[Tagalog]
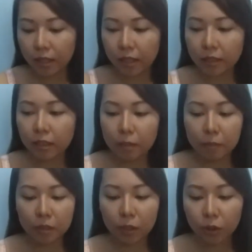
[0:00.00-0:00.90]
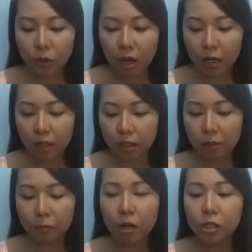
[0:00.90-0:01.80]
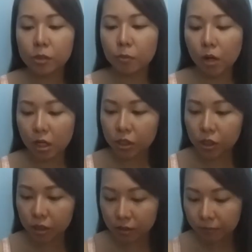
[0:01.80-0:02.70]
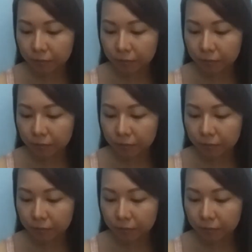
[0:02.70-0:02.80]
And gagamitin ko yung aking blush brush.